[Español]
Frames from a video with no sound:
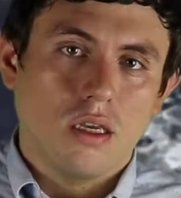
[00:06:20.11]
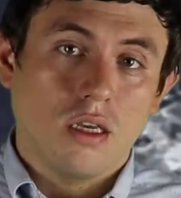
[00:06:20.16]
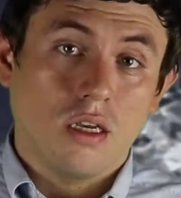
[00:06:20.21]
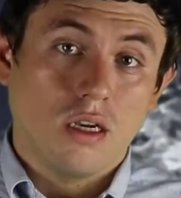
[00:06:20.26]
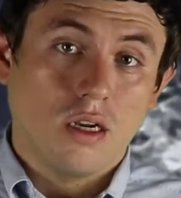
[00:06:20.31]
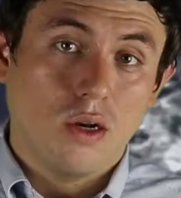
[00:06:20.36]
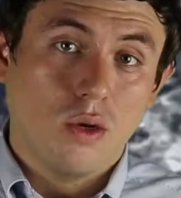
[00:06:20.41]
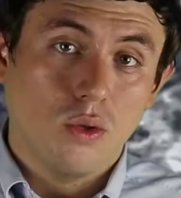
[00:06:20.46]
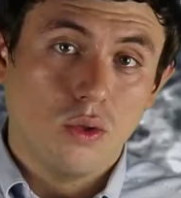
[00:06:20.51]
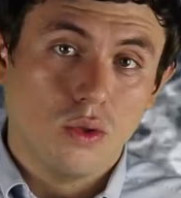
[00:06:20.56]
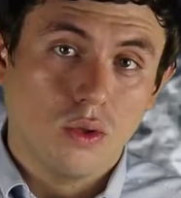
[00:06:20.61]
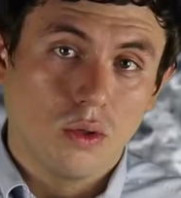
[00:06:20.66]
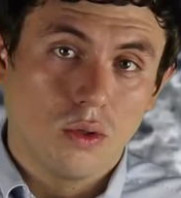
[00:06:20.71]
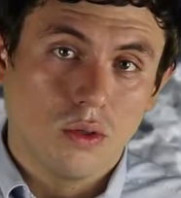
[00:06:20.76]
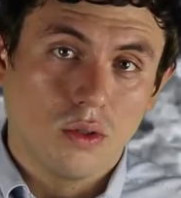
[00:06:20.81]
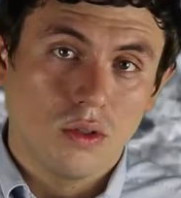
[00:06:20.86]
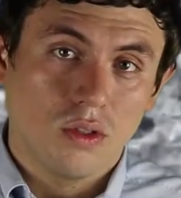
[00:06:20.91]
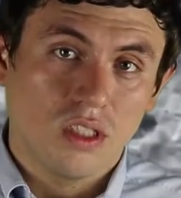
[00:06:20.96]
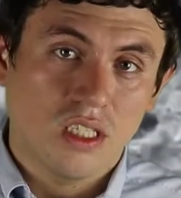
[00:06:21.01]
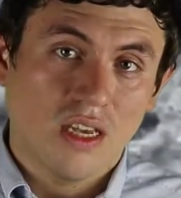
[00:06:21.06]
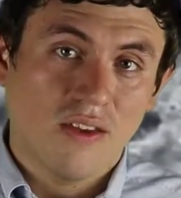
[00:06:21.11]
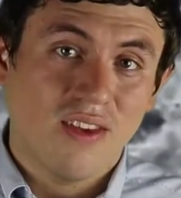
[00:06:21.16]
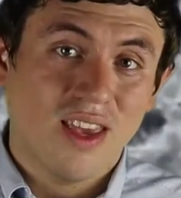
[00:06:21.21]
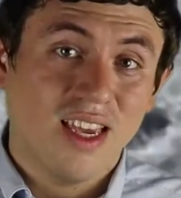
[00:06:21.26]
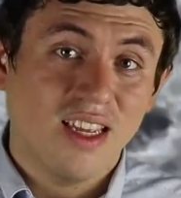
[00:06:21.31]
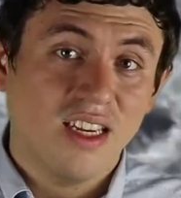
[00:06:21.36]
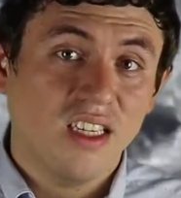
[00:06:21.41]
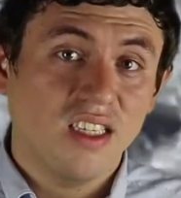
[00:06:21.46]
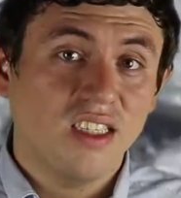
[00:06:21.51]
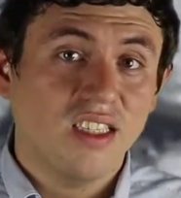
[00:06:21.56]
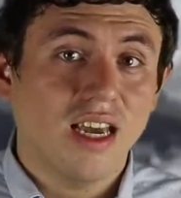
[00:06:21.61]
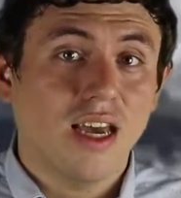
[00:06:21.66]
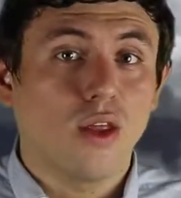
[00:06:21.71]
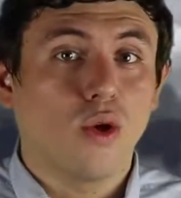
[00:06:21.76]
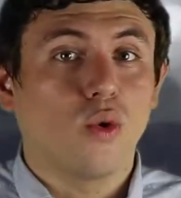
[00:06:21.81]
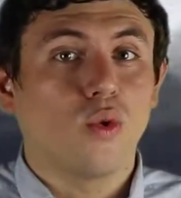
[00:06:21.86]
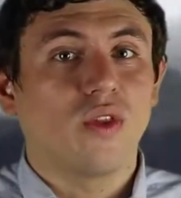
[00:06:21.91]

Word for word: Incluso se había iniciado